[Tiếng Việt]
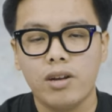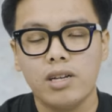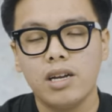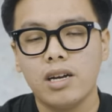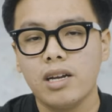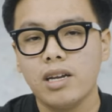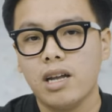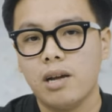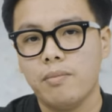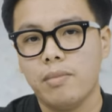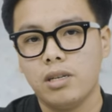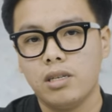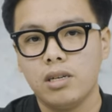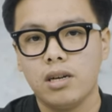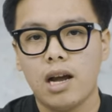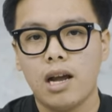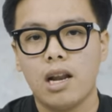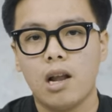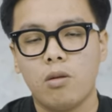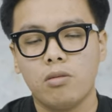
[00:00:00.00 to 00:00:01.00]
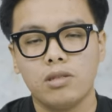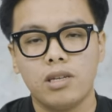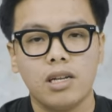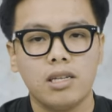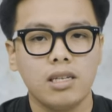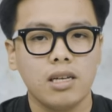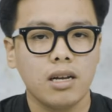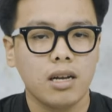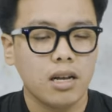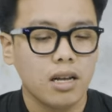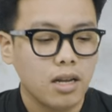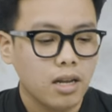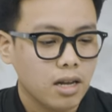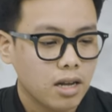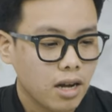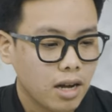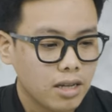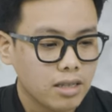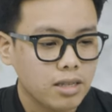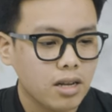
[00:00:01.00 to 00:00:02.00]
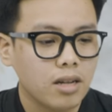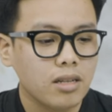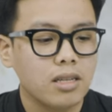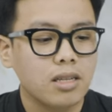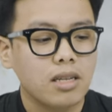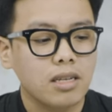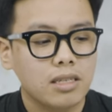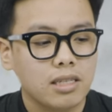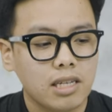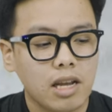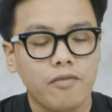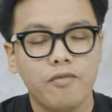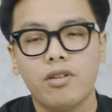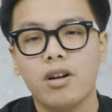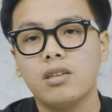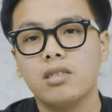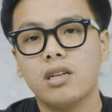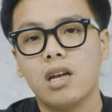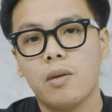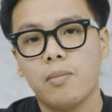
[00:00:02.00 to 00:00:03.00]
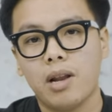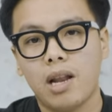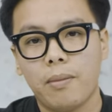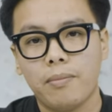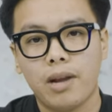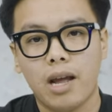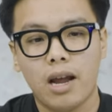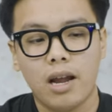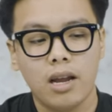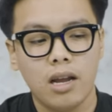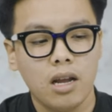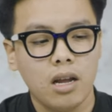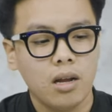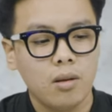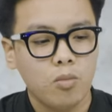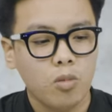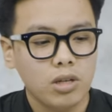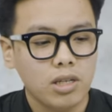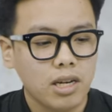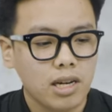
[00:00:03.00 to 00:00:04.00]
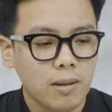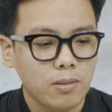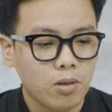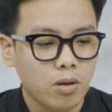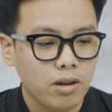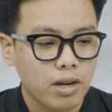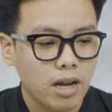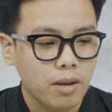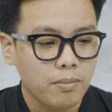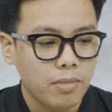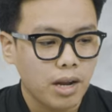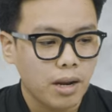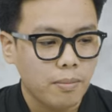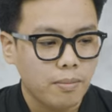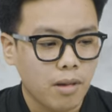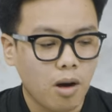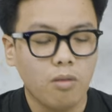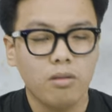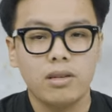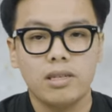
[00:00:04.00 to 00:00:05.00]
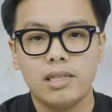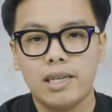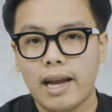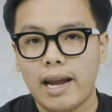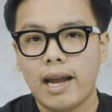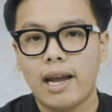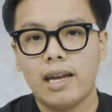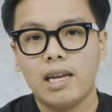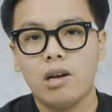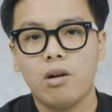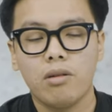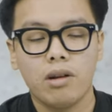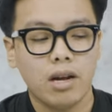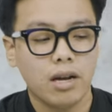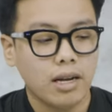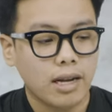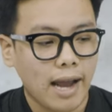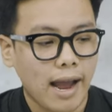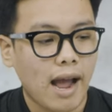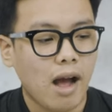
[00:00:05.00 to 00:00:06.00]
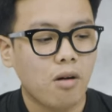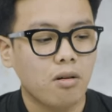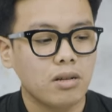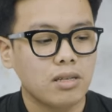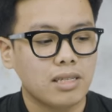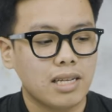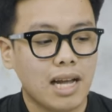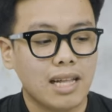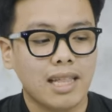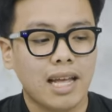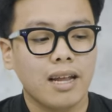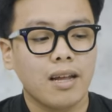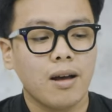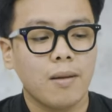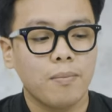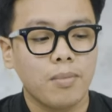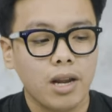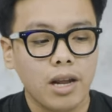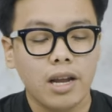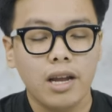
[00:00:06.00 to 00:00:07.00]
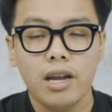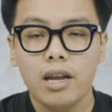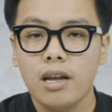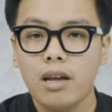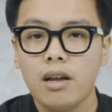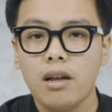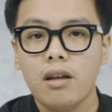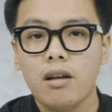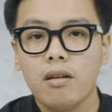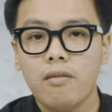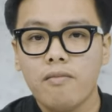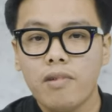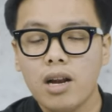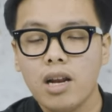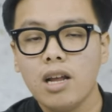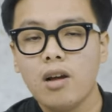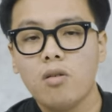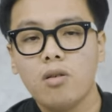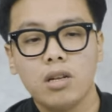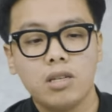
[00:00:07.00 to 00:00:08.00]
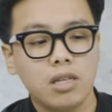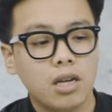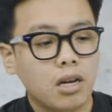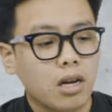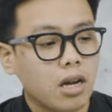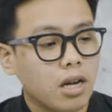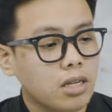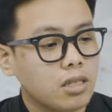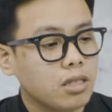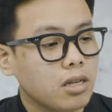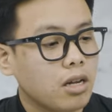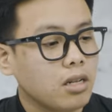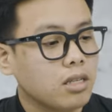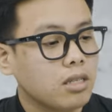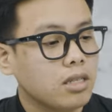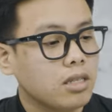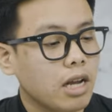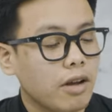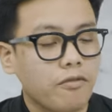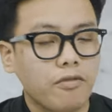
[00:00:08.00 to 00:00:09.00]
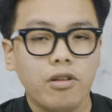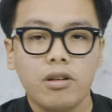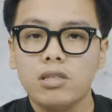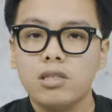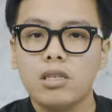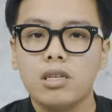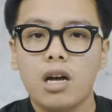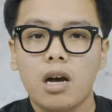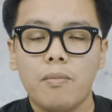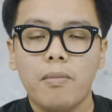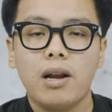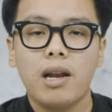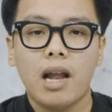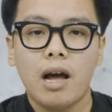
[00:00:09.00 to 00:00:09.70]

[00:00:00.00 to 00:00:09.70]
và những cái điểm mình chưa hài lòng trên chiếc Asus Zephyrus G mười lăm này. Một chiếc laptop gaming mỏng nhẹ, hiệu năng cao, giá thành hợp lý. Và liệu là chiếc Asus Zephyrus G mười